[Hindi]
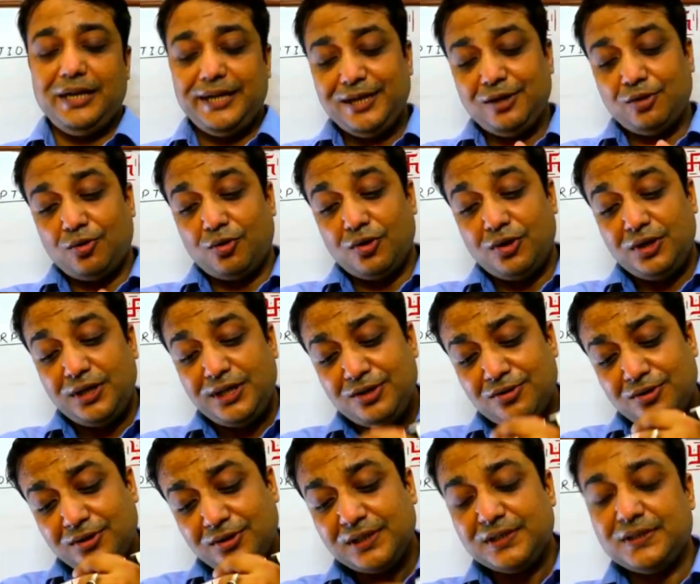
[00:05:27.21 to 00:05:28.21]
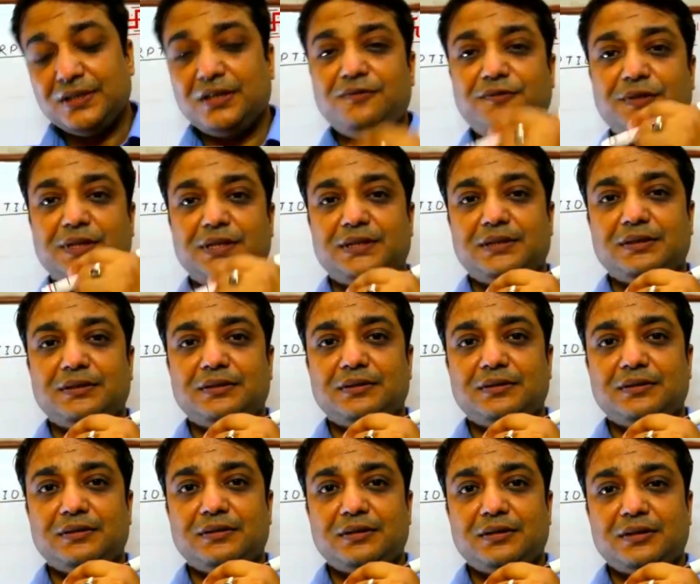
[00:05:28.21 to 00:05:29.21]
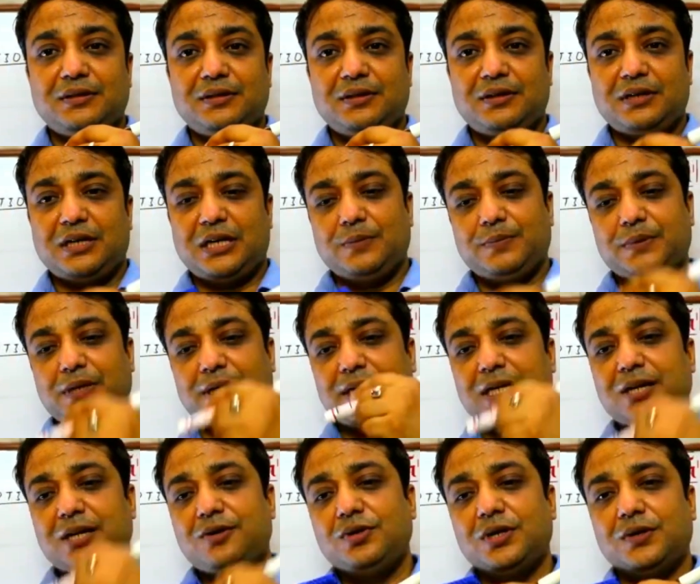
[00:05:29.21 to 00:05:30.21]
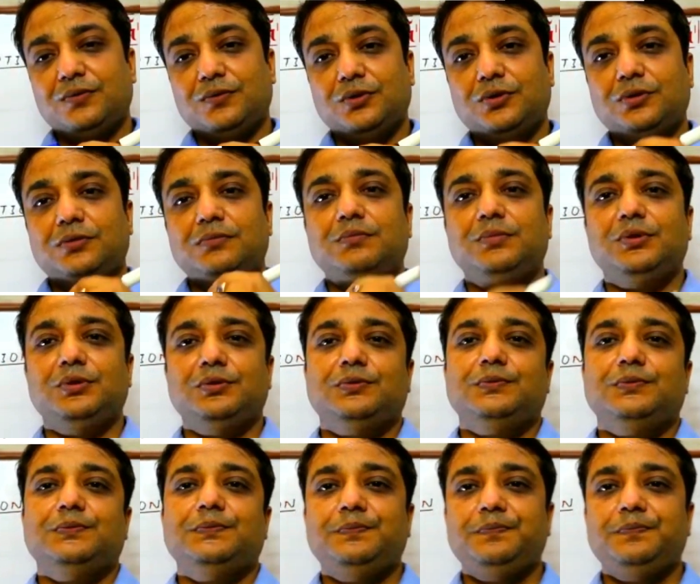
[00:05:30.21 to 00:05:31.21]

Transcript: लेकिन ओनली ऑन द सर्फेस आपका क्या होगा वो ब्लू